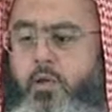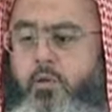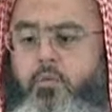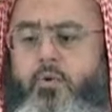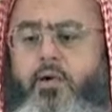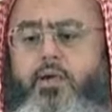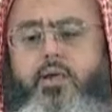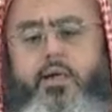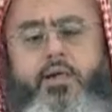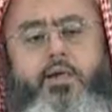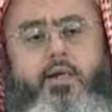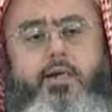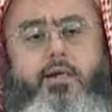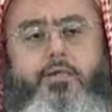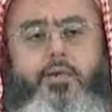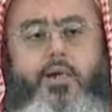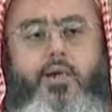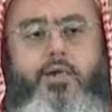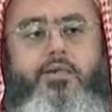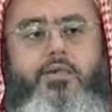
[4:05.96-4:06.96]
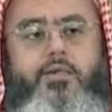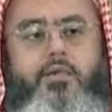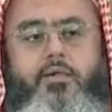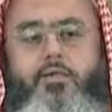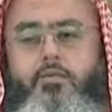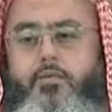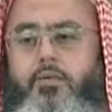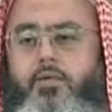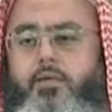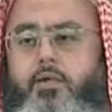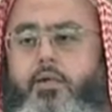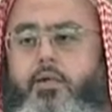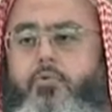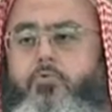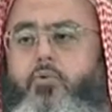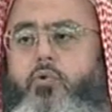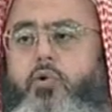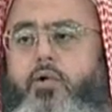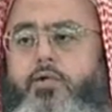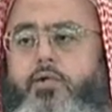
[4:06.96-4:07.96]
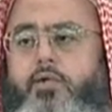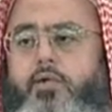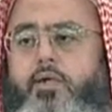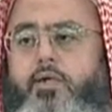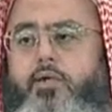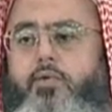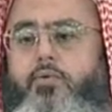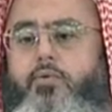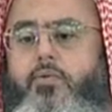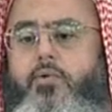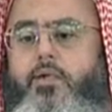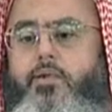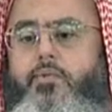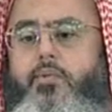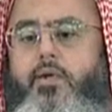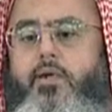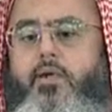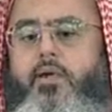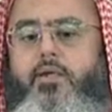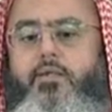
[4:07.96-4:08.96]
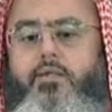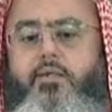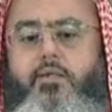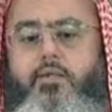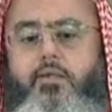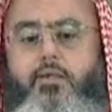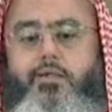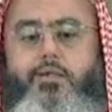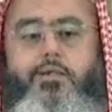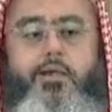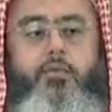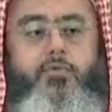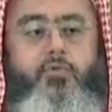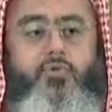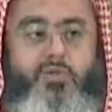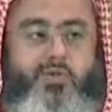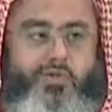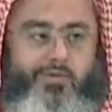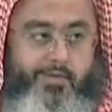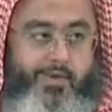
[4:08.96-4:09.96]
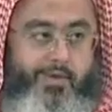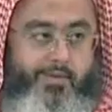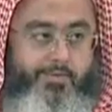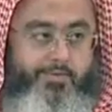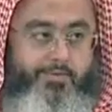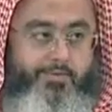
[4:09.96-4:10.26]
وكان النبي عليه الصلاة والسلام مواساة لبناته عند المصيبة